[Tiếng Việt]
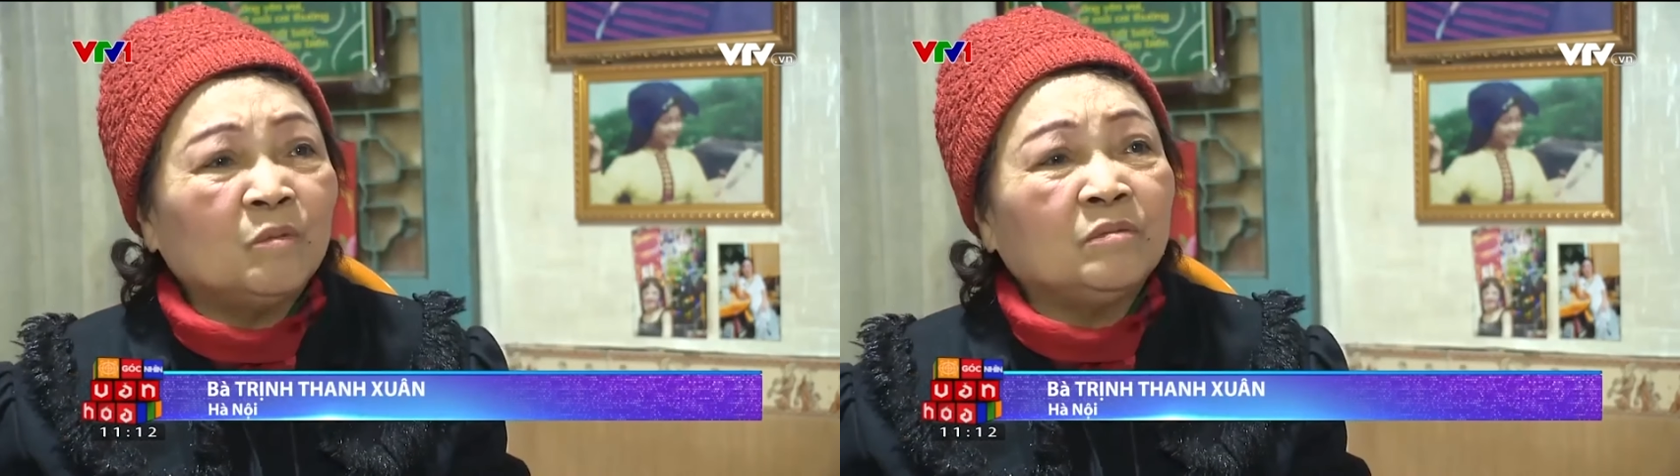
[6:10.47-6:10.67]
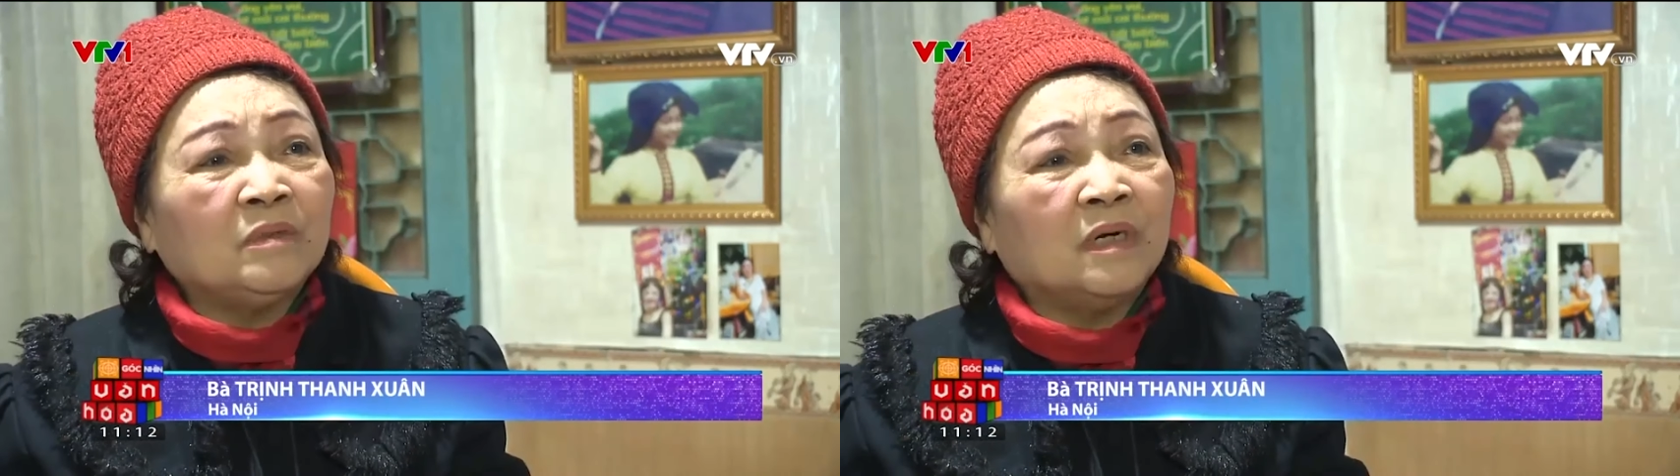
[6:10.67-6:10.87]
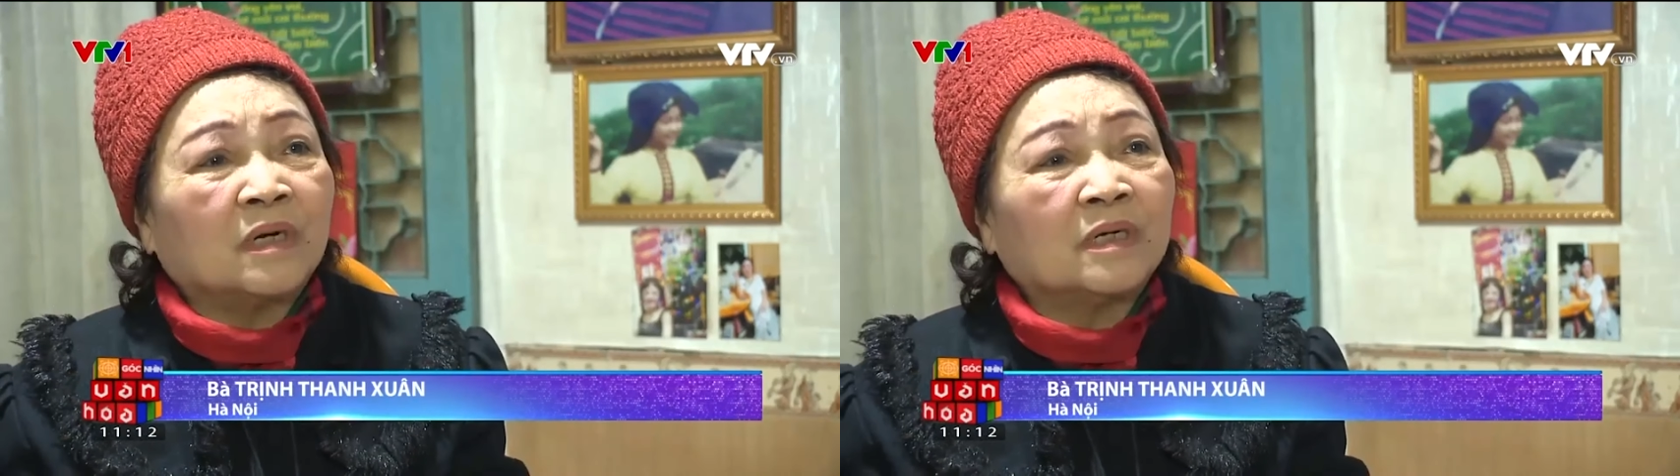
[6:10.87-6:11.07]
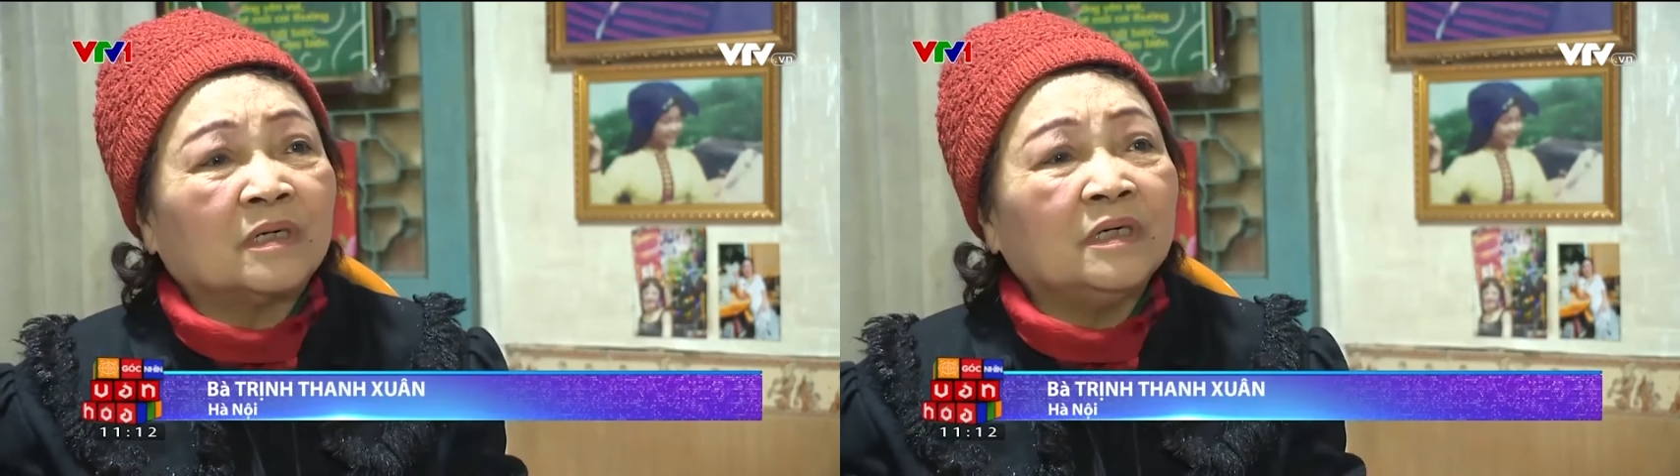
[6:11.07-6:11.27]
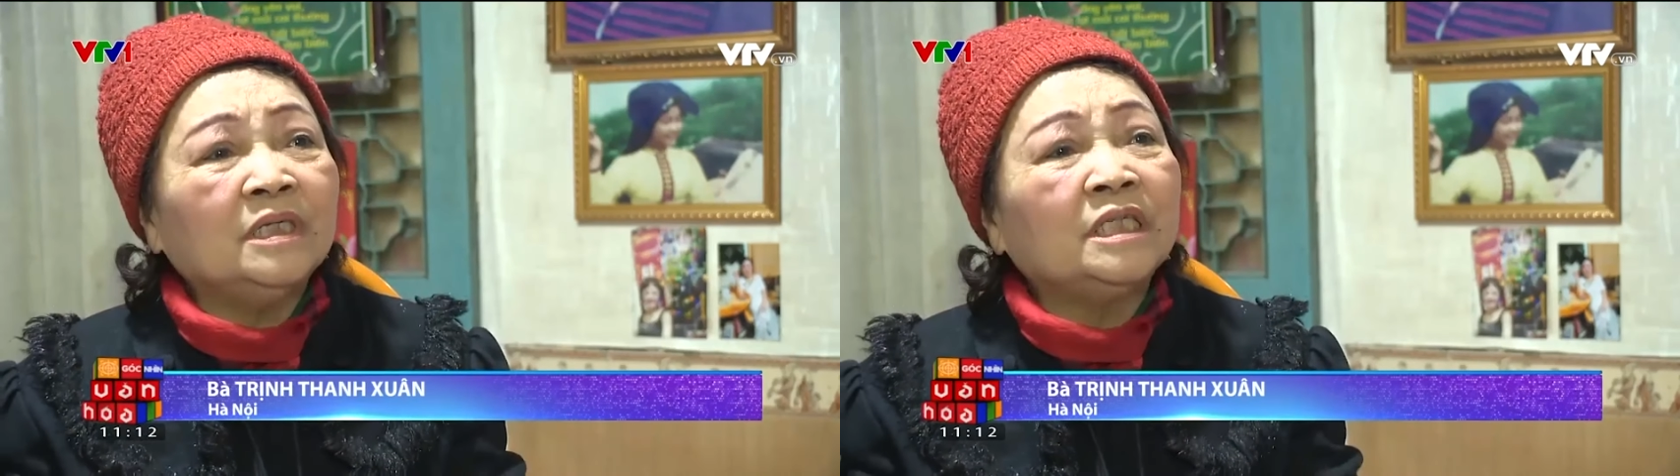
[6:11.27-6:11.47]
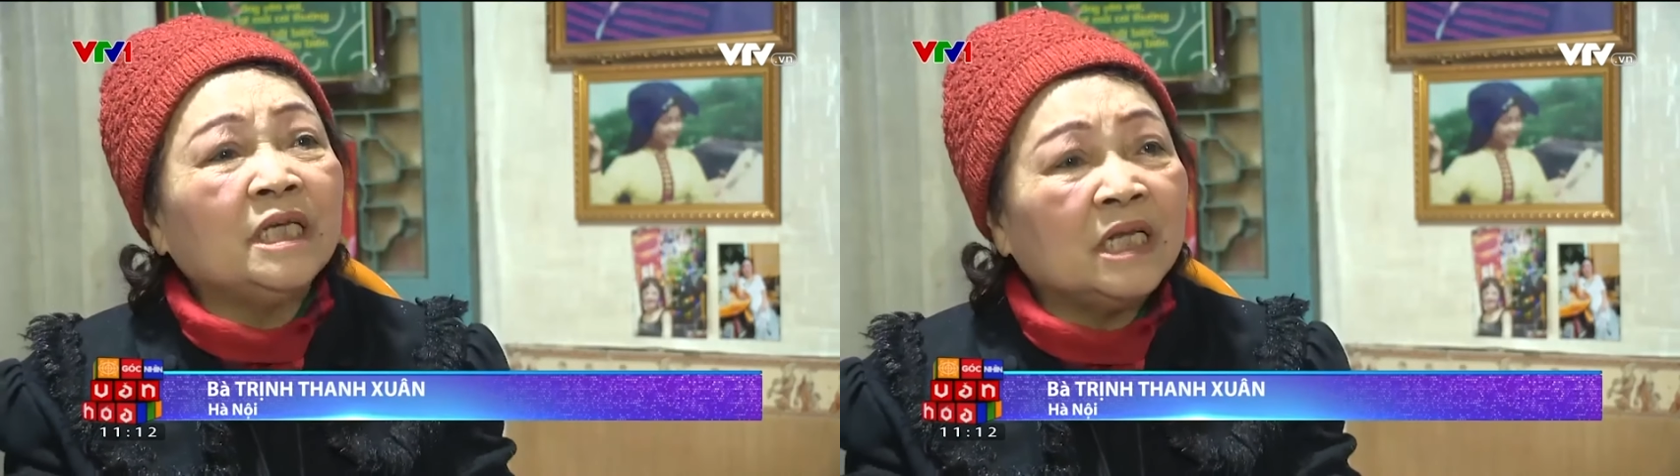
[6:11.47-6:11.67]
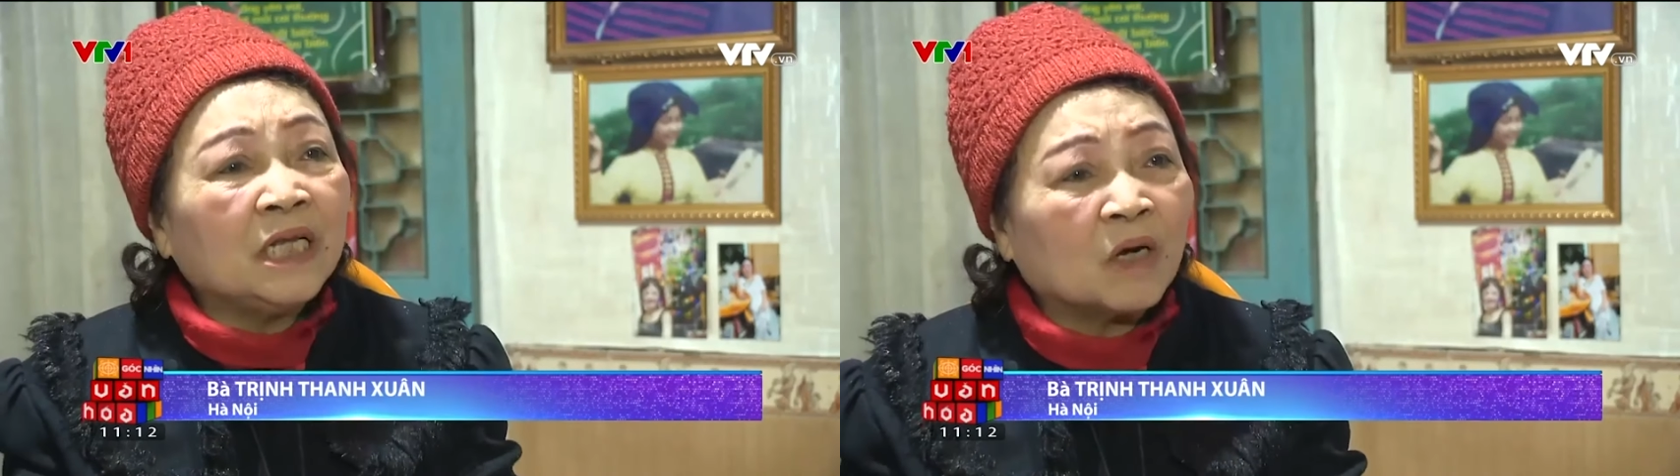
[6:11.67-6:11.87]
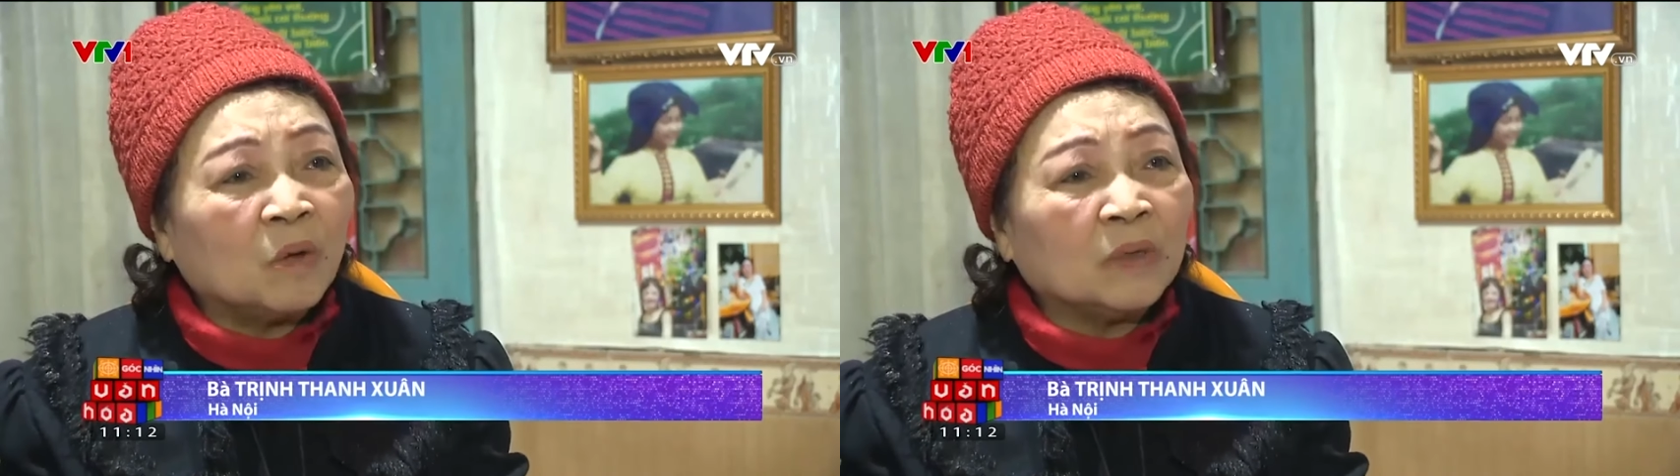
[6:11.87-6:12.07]
không được cưới
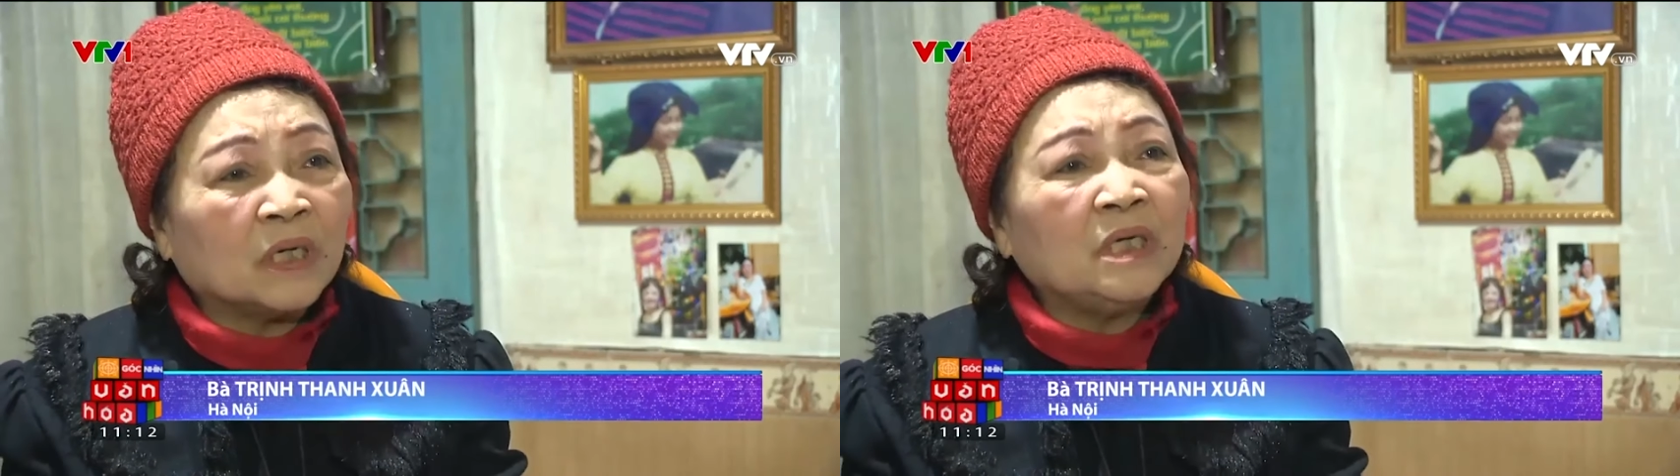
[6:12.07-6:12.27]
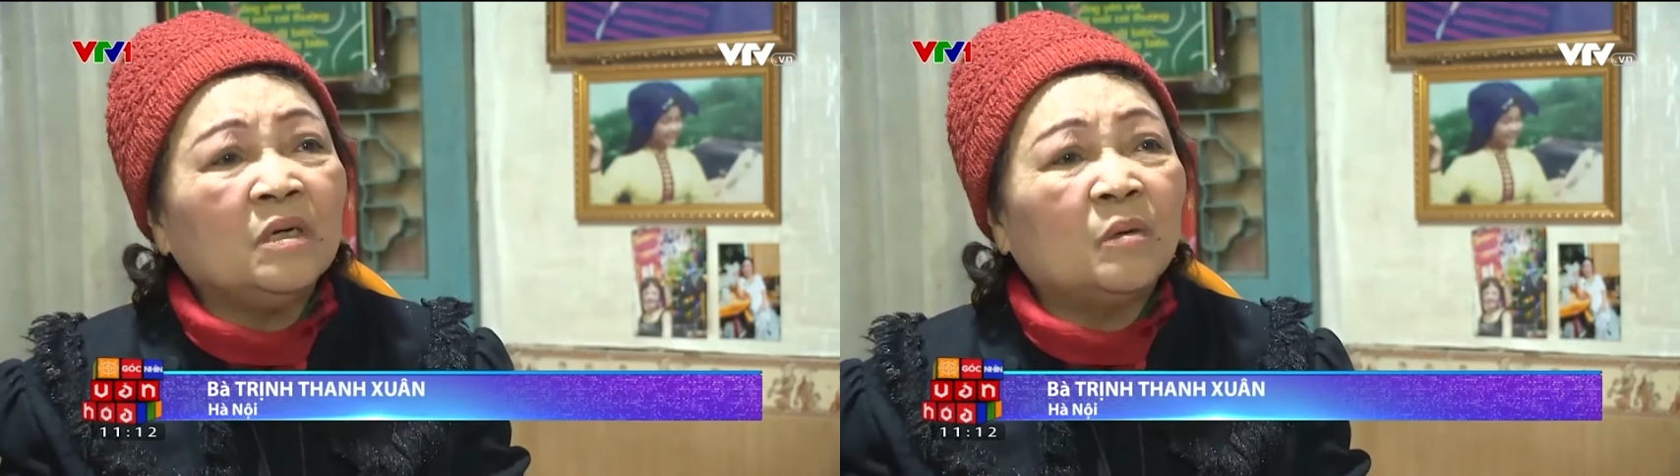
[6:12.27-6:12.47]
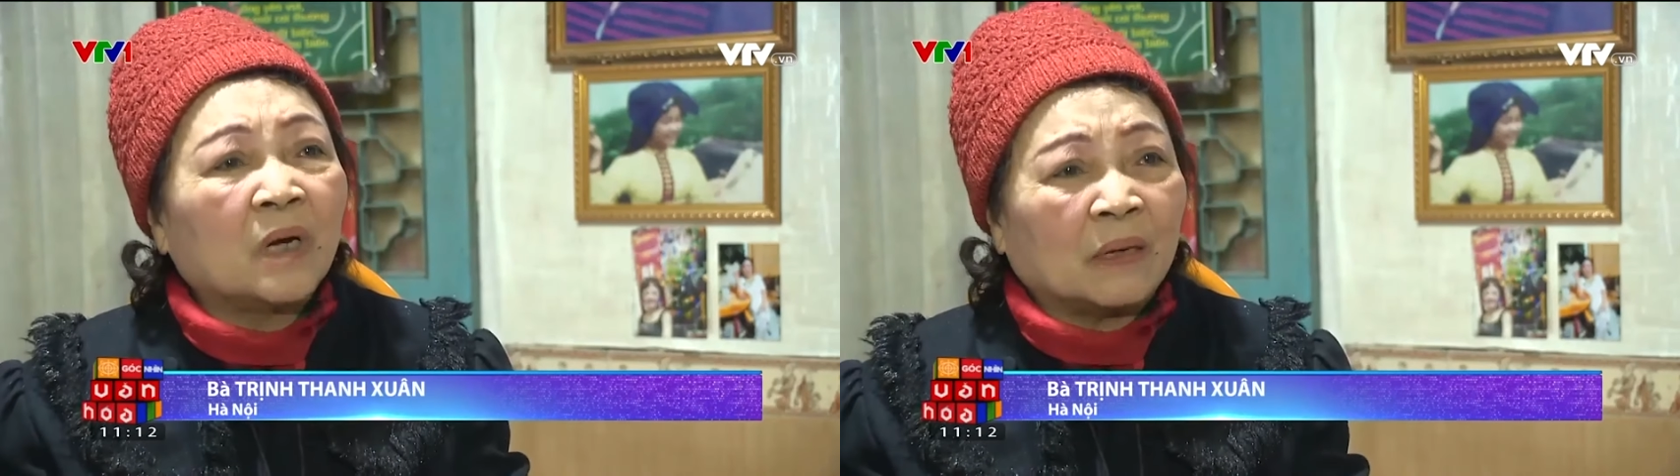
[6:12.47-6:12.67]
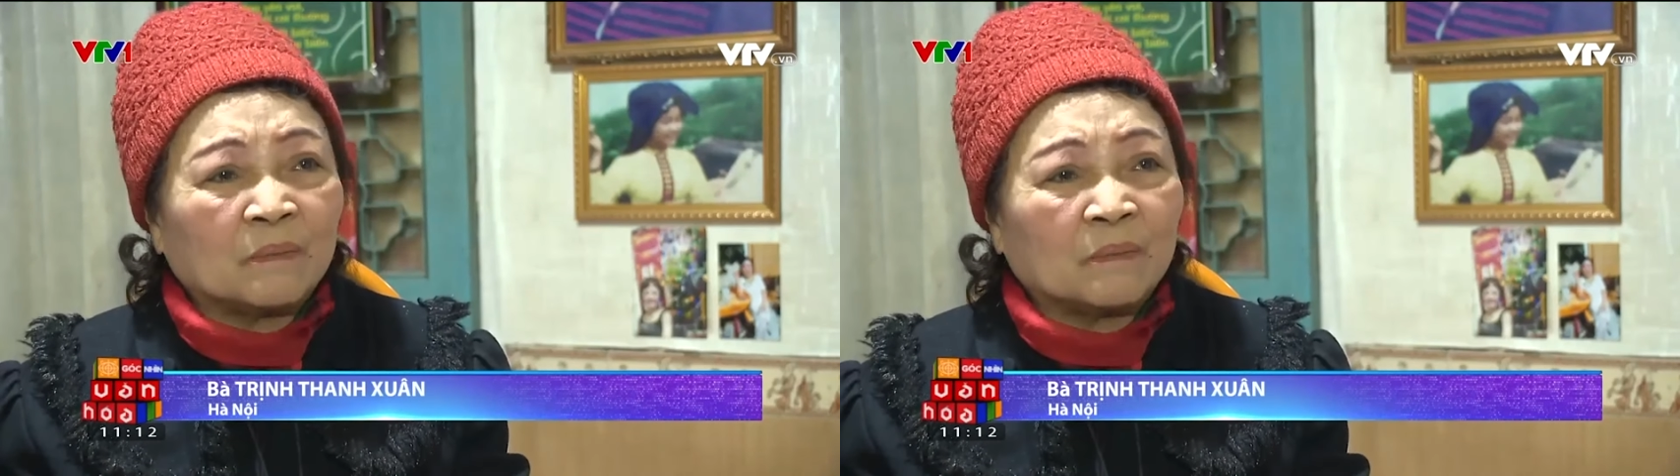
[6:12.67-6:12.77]
xin hay không được yêu